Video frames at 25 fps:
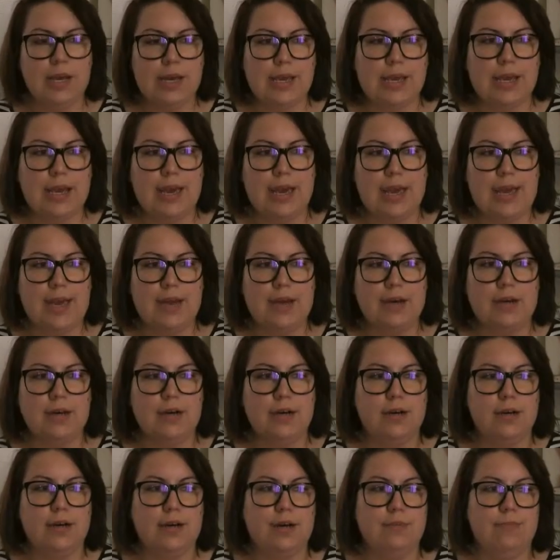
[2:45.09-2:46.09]
che
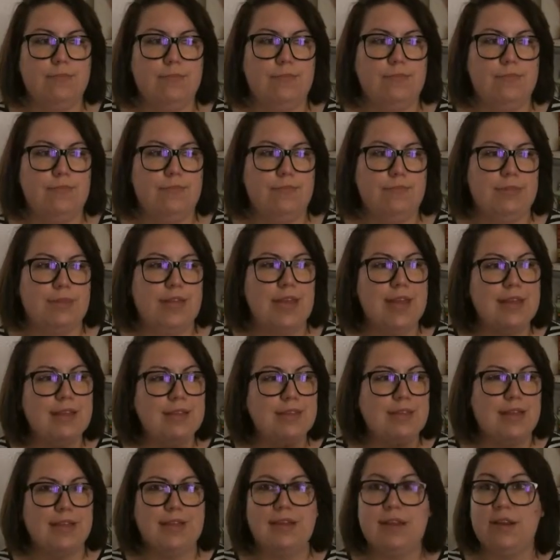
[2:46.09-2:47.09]
ehm,
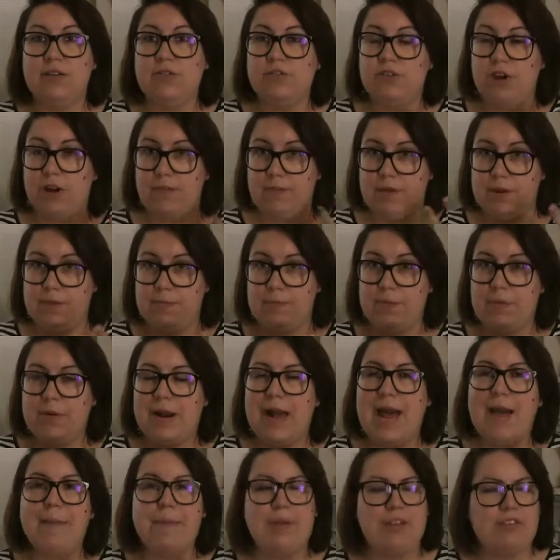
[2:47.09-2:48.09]
tenta di risolvere i
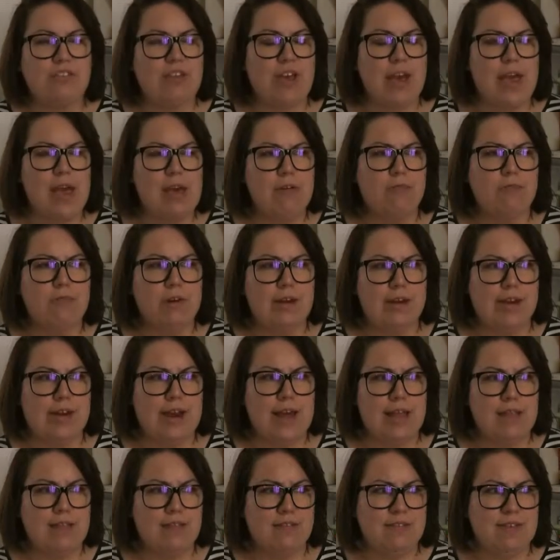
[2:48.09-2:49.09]
problemi, c'è un
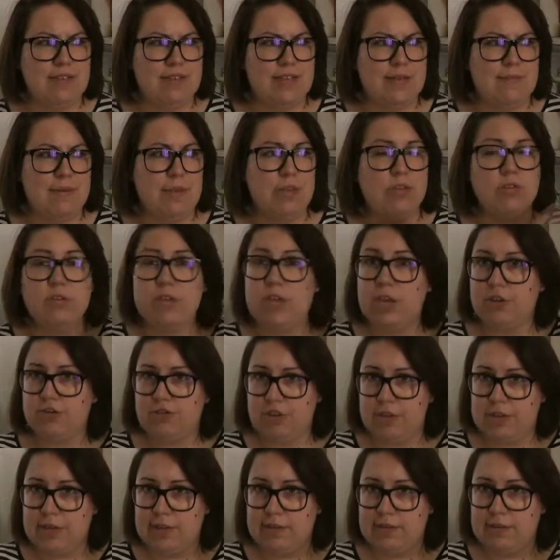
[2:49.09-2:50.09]
grande sentimento di
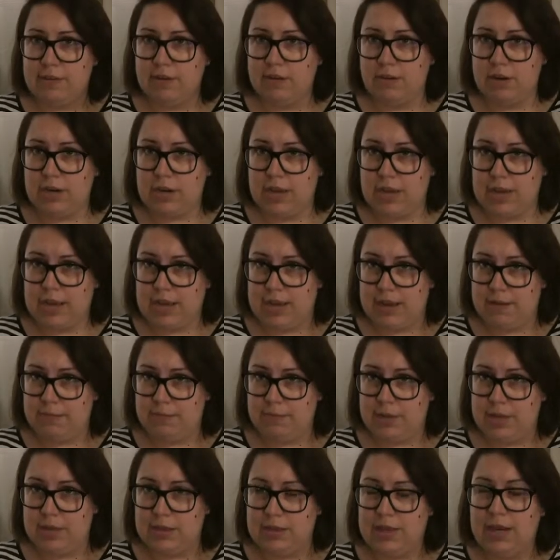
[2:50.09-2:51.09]
accettazione e
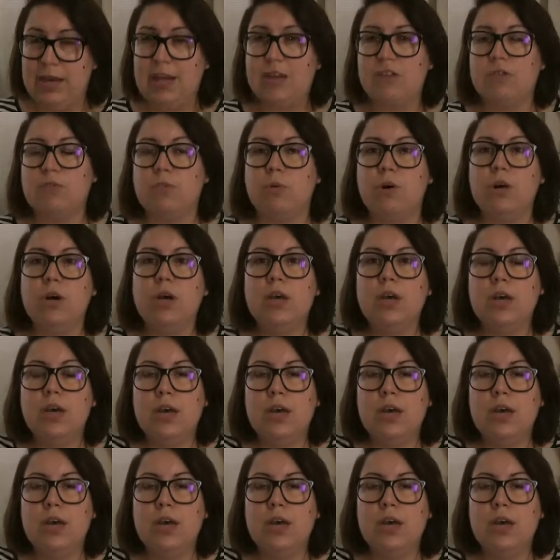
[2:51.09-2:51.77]
ambientalismo.